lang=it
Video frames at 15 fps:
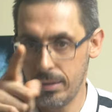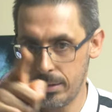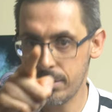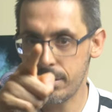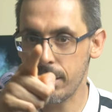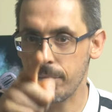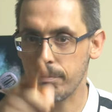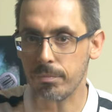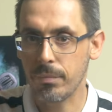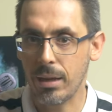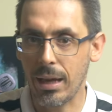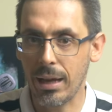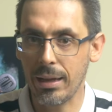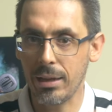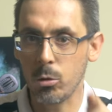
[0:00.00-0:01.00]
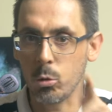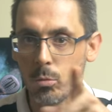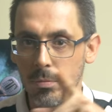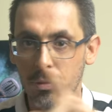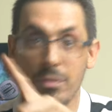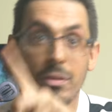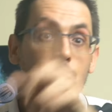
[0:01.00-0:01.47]
Sì, anche
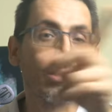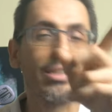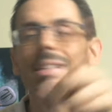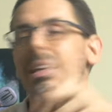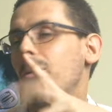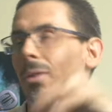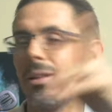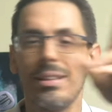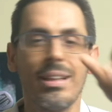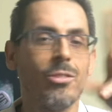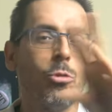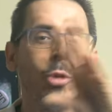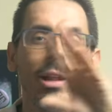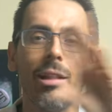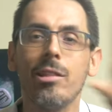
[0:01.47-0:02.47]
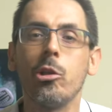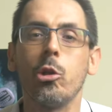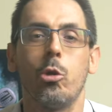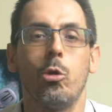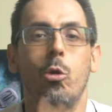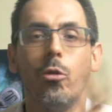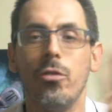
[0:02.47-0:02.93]
tu, ti vedo che stai guardando
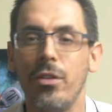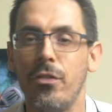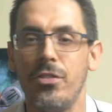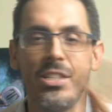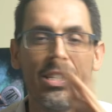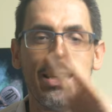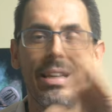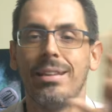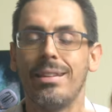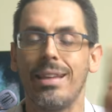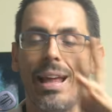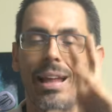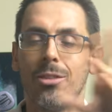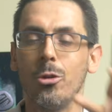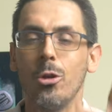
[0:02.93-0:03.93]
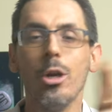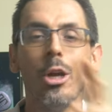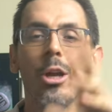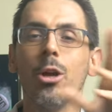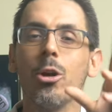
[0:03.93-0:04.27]
altrove, fischiettando,